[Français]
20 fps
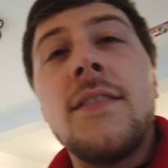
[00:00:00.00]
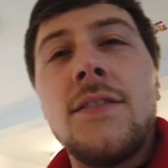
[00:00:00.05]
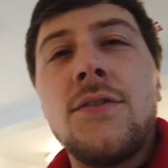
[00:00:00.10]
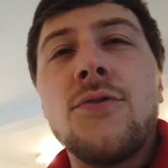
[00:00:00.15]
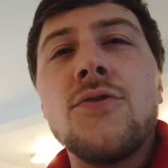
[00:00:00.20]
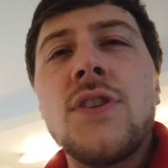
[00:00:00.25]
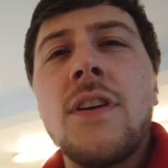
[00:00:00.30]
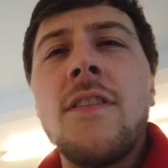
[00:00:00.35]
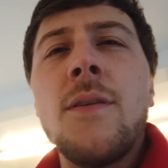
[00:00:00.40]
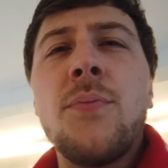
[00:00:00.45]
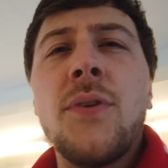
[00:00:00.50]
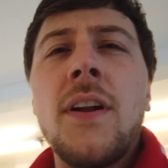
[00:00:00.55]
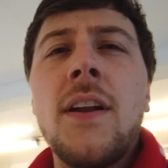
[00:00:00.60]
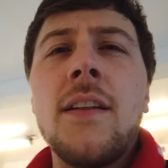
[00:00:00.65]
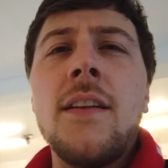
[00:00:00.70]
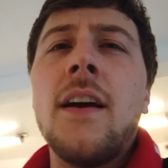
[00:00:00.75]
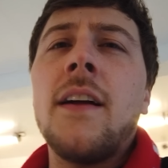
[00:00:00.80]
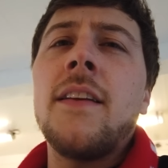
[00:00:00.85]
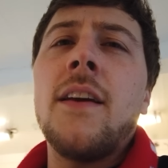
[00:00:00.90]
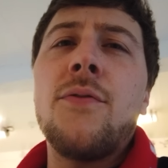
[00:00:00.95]
ce que j'avais pris la
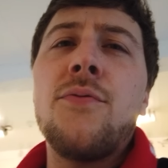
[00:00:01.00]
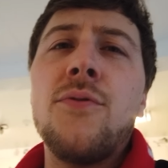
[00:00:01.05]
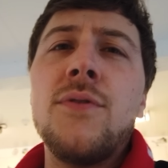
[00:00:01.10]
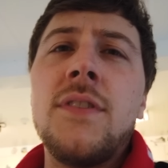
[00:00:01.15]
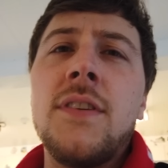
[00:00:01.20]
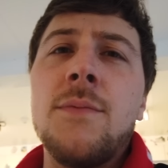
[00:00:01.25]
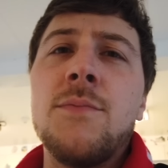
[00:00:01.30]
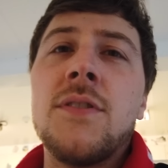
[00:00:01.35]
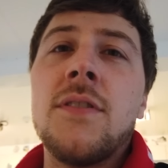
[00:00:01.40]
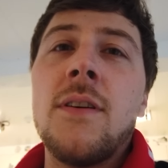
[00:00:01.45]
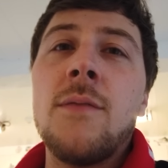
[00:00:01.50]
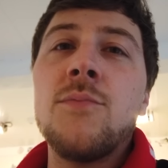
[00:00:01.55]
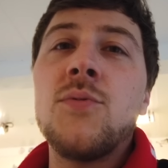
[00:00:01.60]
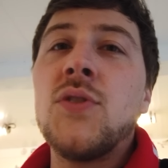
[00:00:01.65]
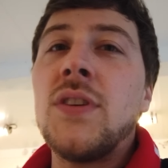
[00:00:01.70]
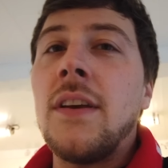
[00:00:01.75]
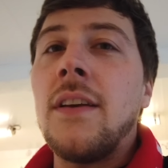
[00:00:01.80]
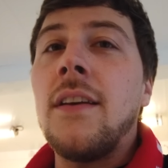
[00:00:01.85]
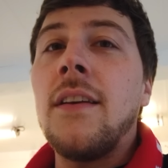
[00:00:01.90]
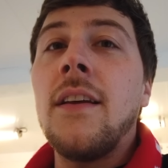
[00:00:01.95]
dernière fois, si me semble,
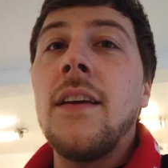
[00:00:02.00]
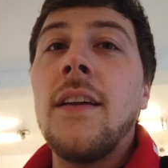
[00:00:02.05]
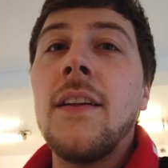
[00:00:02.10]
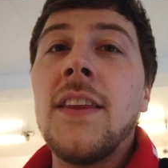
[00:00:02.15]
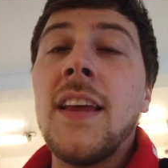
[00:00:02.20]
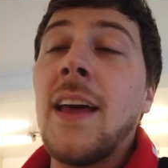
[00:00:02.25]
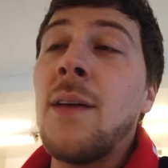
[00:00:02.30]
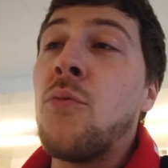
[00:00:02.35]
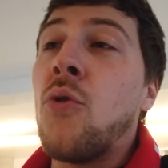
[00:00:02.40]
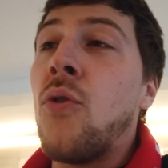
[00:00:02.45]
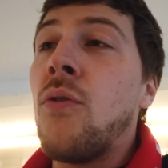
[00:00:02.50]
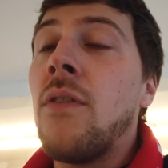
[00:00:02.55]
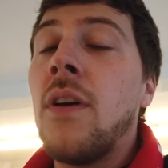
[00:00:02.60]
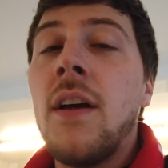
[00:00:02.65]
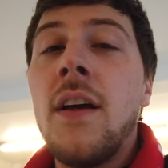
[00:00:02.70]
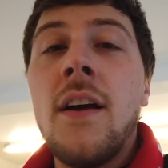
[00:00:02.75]
c'est très bon.